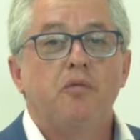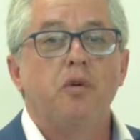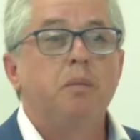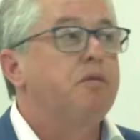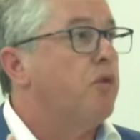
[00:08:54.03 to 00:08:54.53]

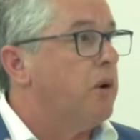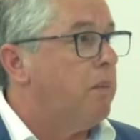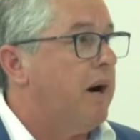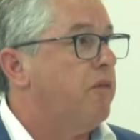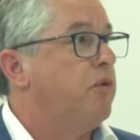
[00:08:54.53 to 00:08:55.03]
fui me
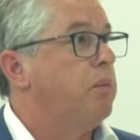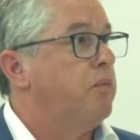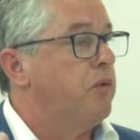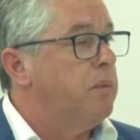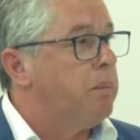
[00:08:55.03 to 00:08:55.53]
informar, fui,
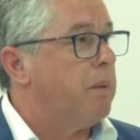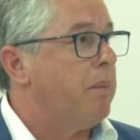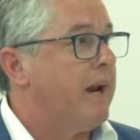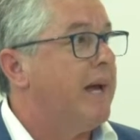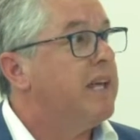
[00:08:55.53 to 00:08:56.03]
fui me
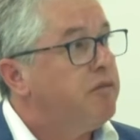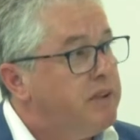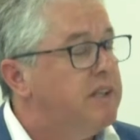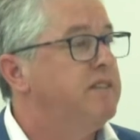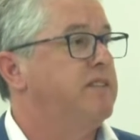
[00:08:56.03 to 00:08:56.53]
preparar. E a
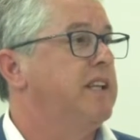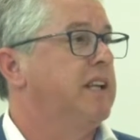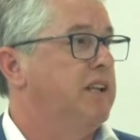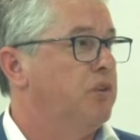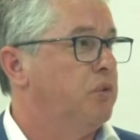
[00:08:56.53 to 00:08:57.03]
vida
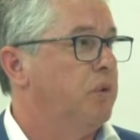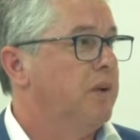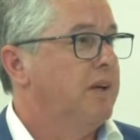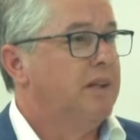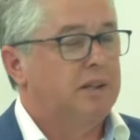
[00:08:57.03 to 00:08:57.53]
ensina isso.
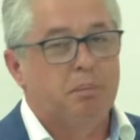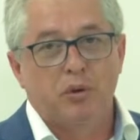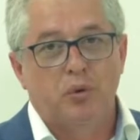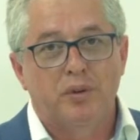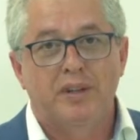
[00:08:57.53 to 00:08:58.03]
Tem
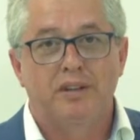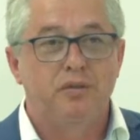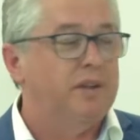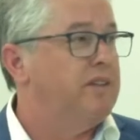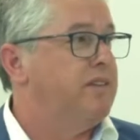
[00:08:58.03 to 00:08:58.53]
pessoas que
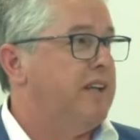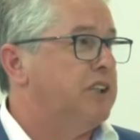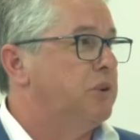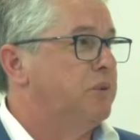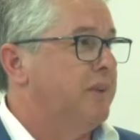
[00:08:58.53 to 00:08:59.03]
às vezes
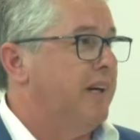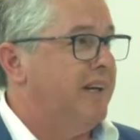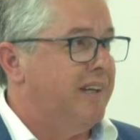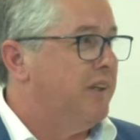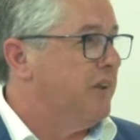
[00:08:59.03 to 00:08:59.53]
acham,
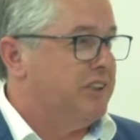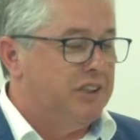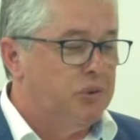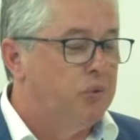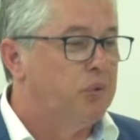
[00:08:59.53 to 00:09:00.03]
né, e a
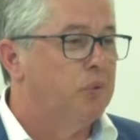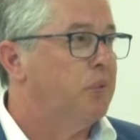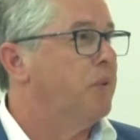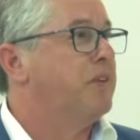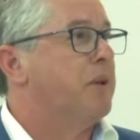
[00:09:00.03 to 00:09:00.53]
gente usa
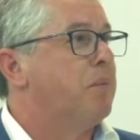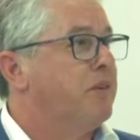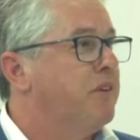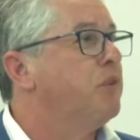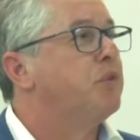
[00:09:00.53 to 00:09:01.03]
o exemplo
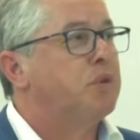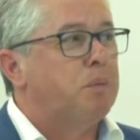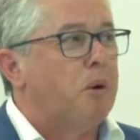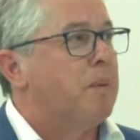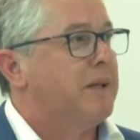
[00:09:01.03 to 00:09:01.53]
às vezes do
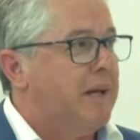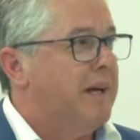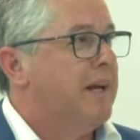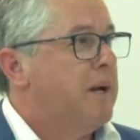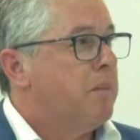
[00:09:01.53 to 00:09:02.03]
futebol para
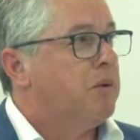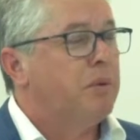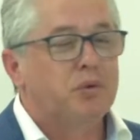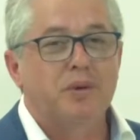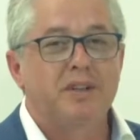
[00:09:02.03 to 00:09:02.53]
dar para as
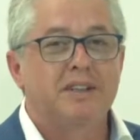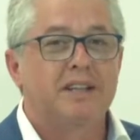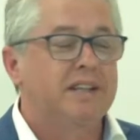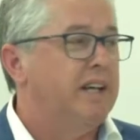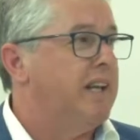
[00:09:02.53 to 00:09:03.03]
pessoas
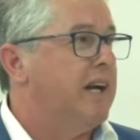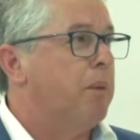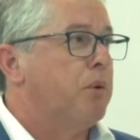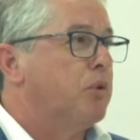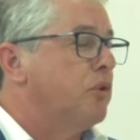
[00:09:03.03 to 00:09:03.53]
entenderem,
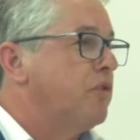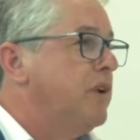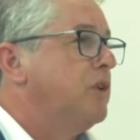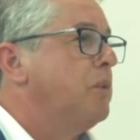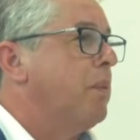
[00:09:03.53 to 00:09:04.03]
ah, porque eu sou
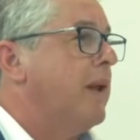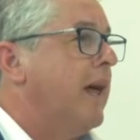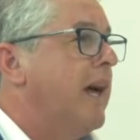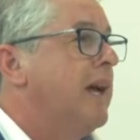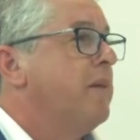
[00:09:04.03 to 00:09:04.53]
filho do Pelé,